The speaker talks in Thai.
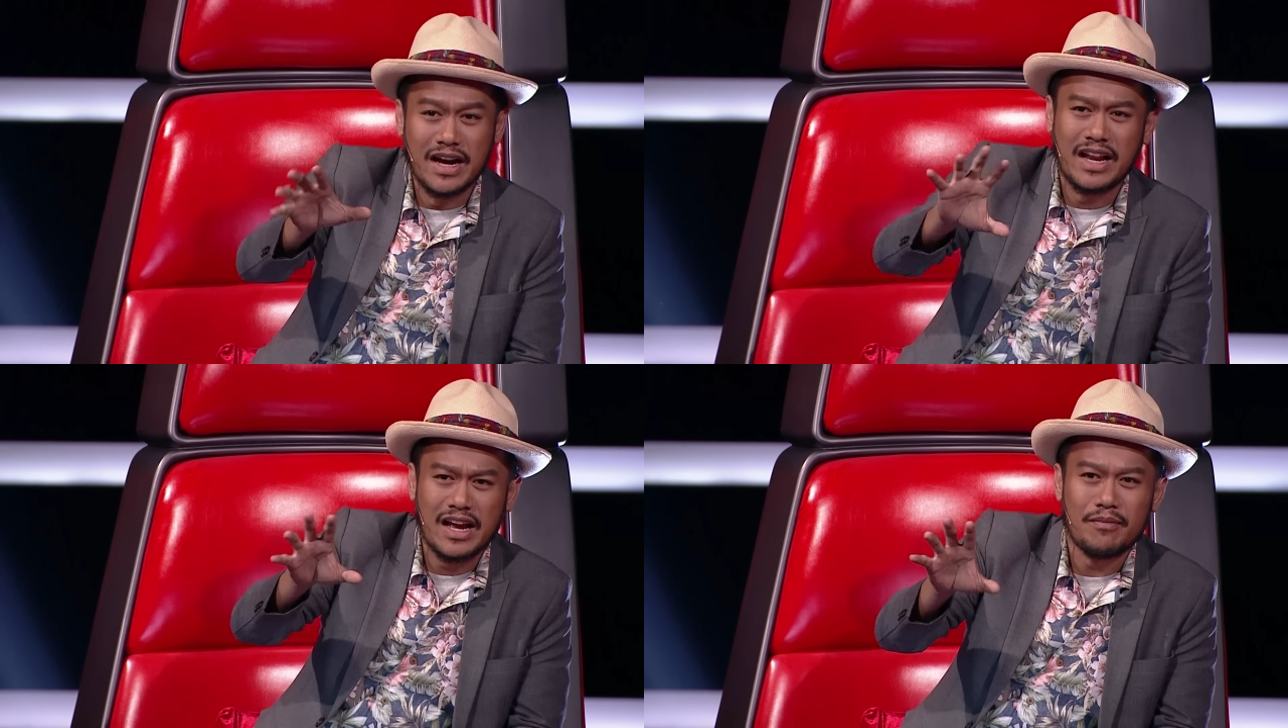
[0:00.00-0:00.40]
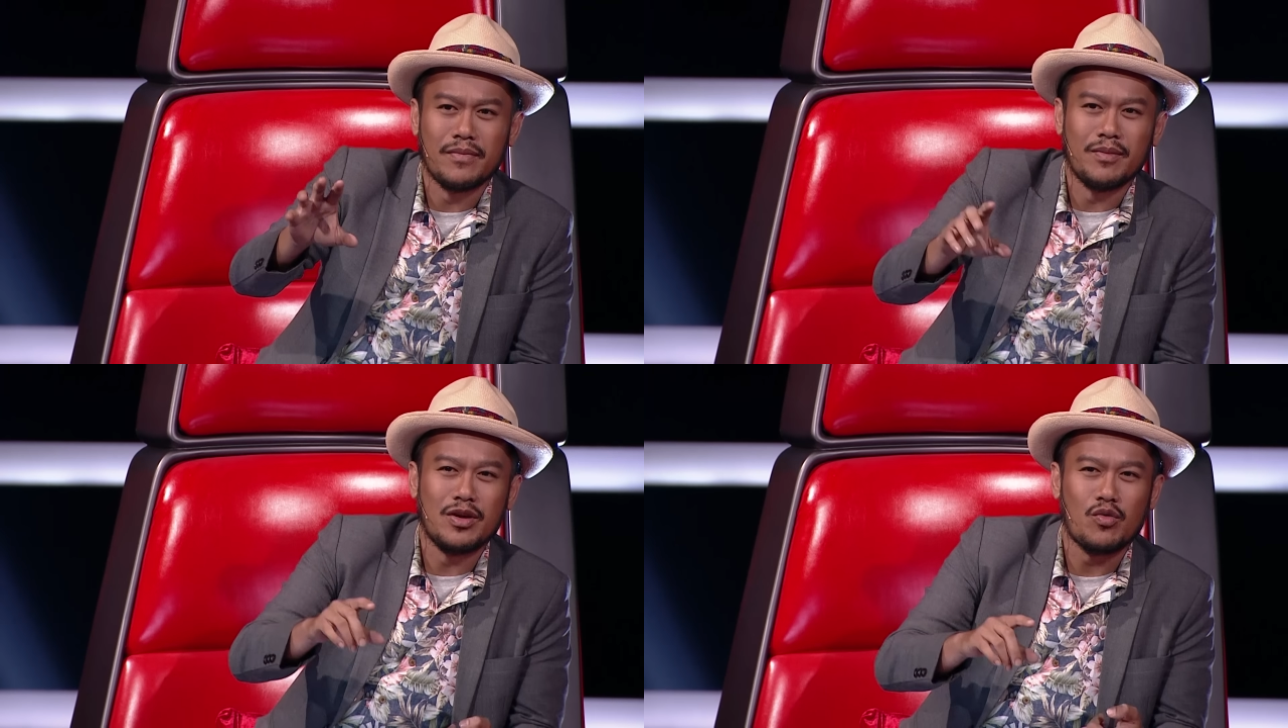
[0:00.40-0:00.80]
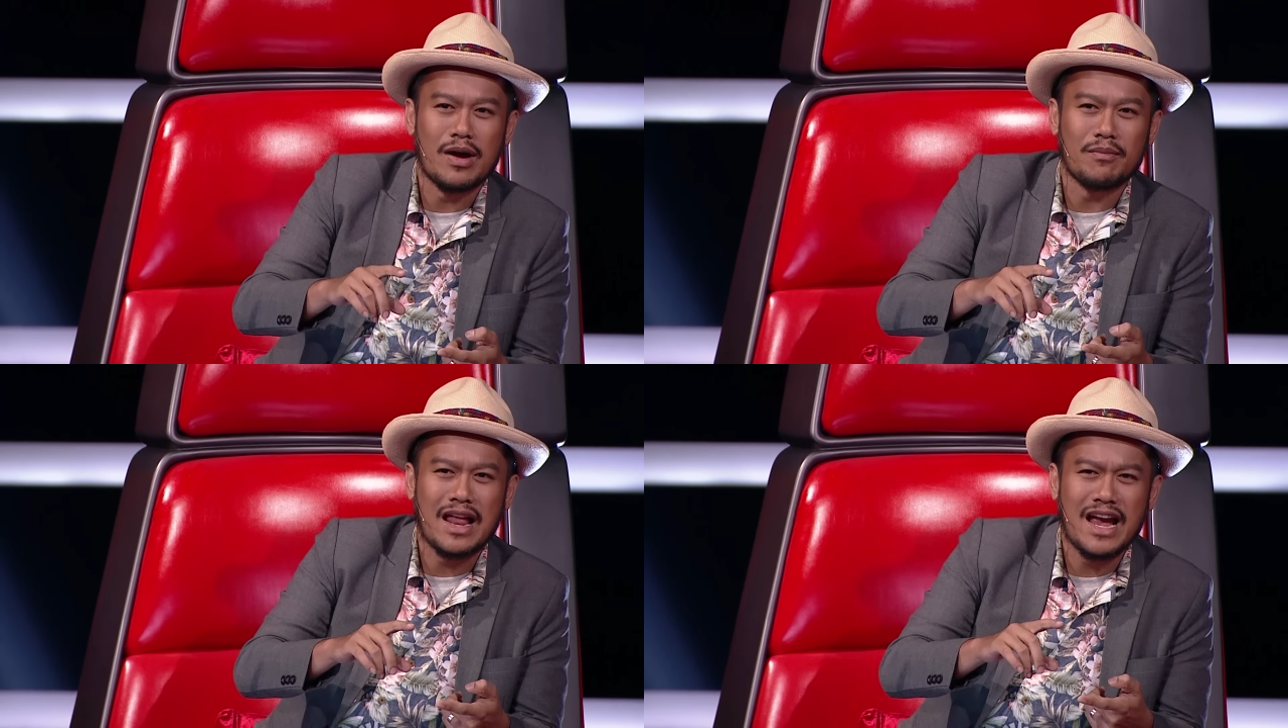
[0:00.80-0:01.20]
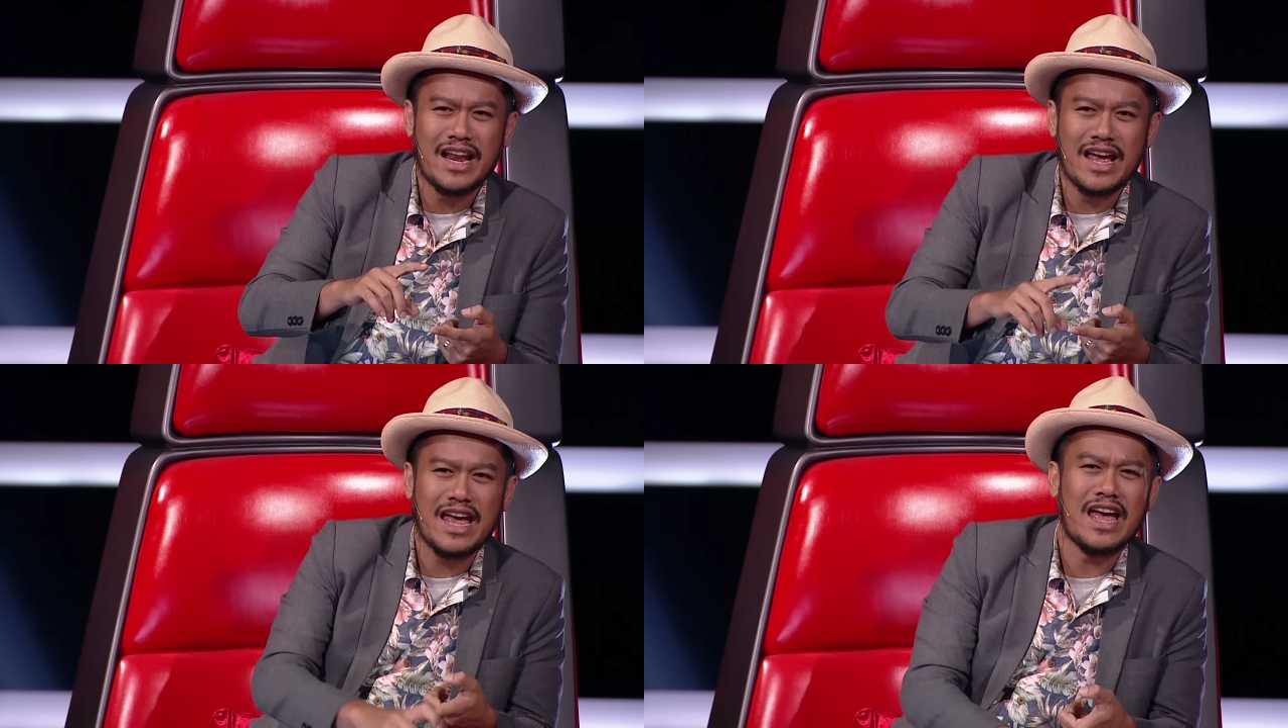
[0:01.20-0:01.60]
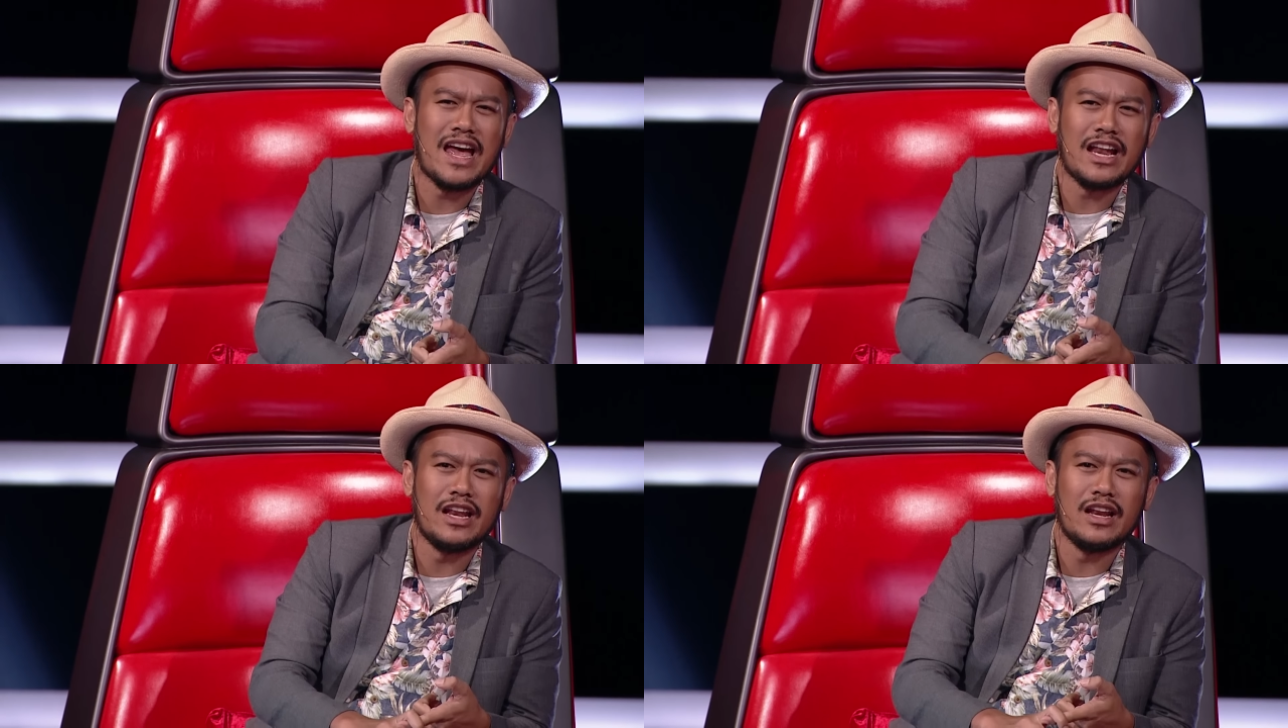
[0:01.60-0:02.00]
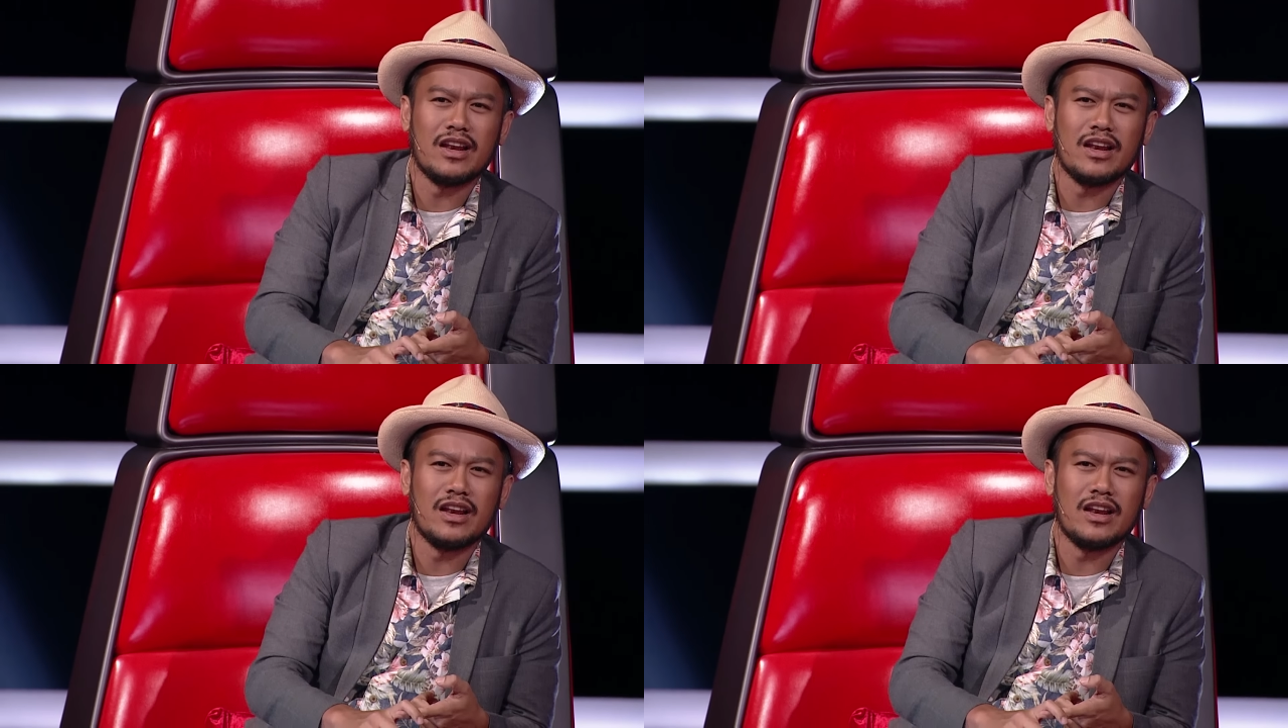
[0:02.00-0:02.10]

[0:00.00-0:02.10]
มือนนะครับมันมีความคล้ายนะแอด